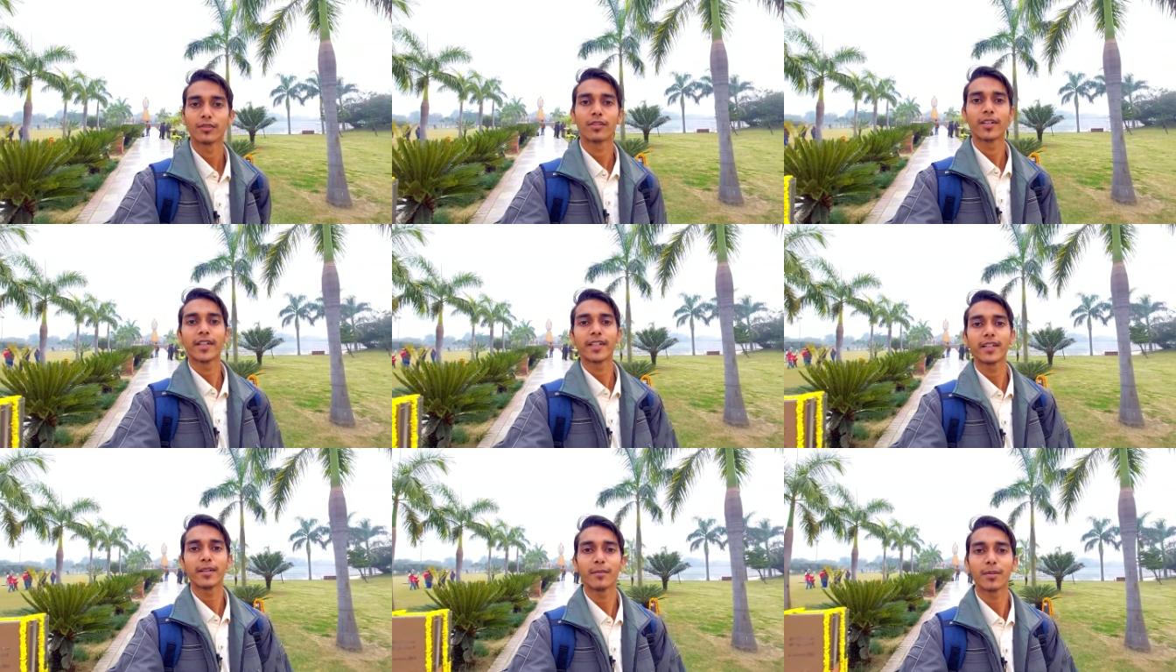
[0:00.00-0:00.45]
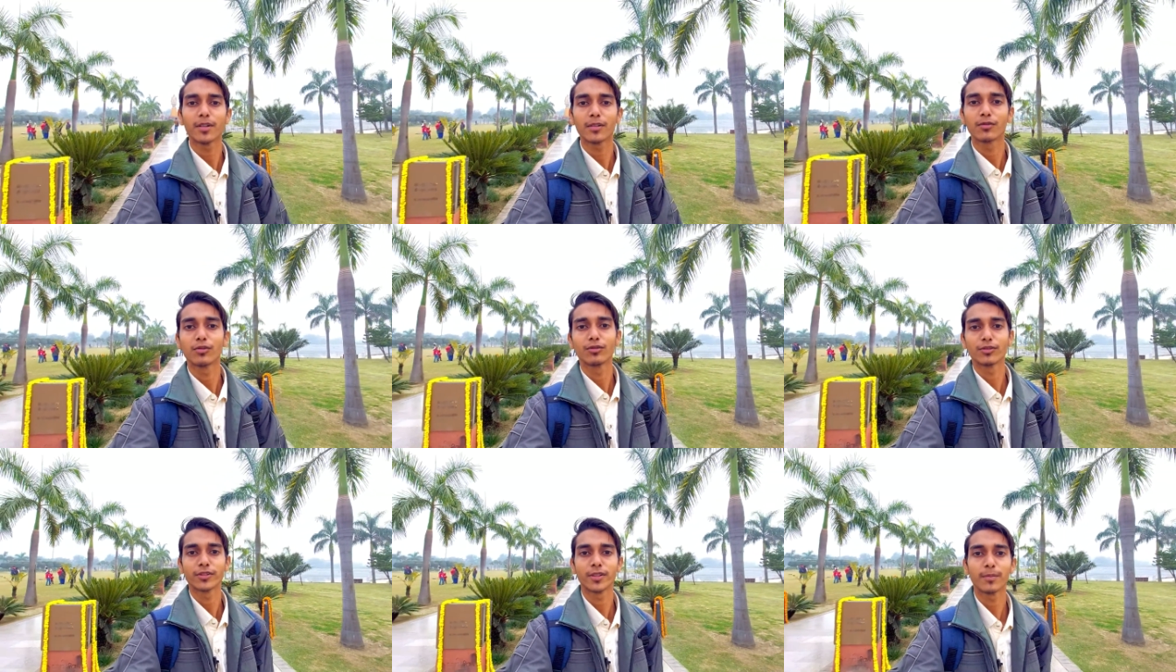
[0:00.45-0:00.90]
गेट नंबर
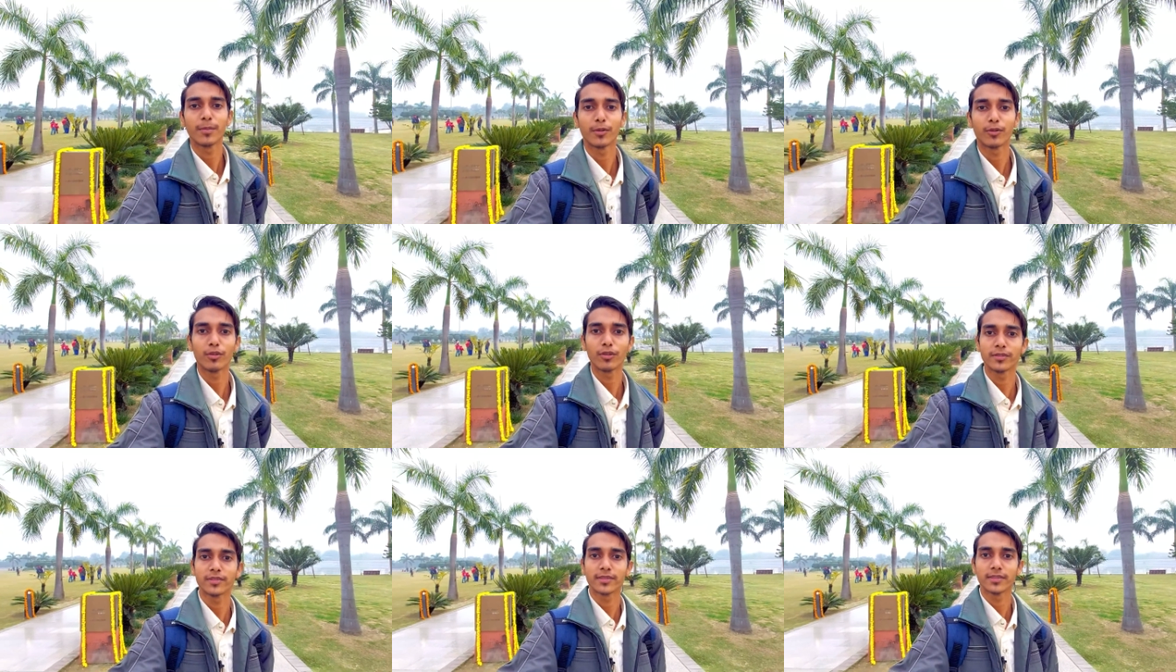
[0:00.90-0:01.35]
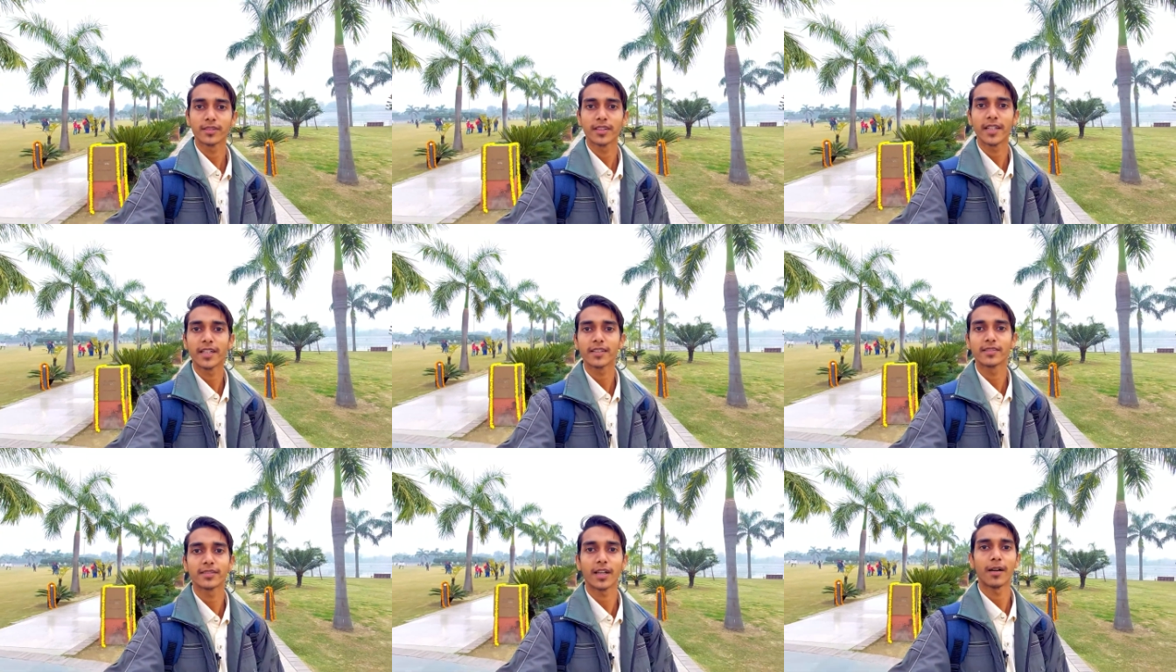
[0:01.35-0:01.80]
दो से बिल्कुल
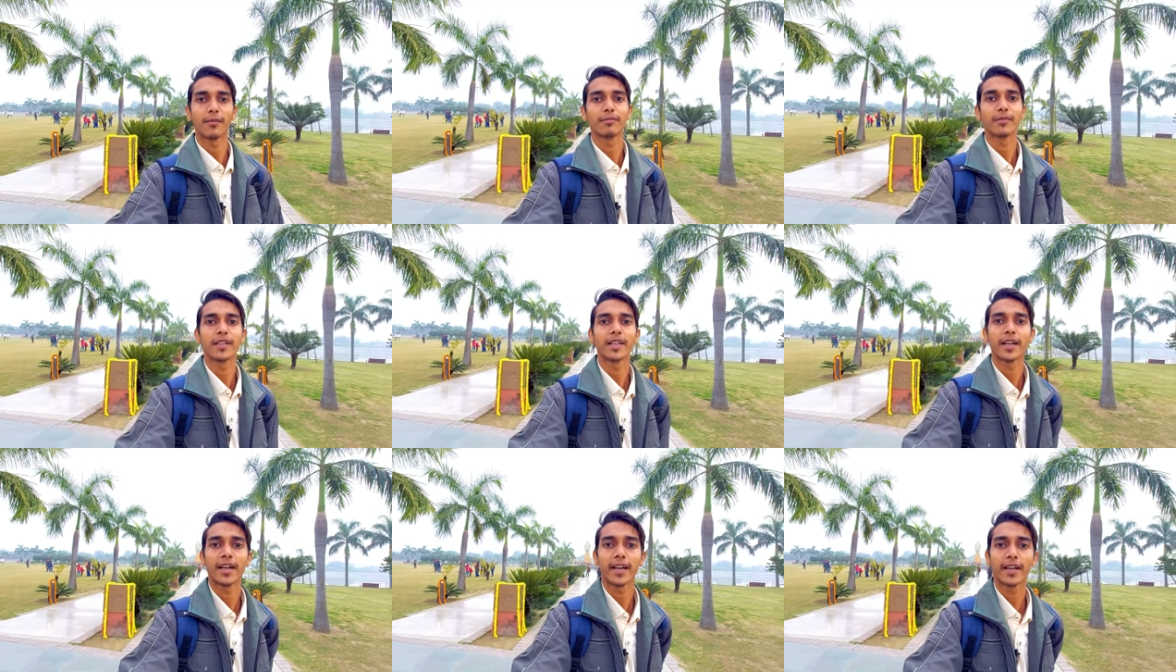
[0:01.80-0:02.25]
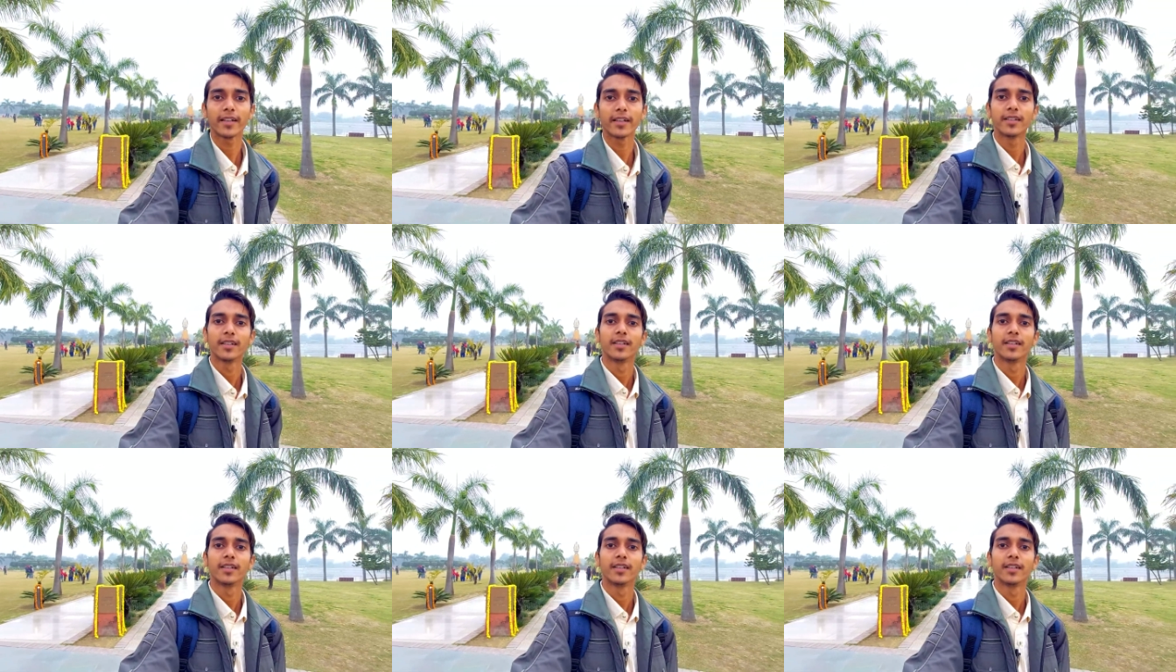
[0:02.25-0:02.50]
ठीक सामने है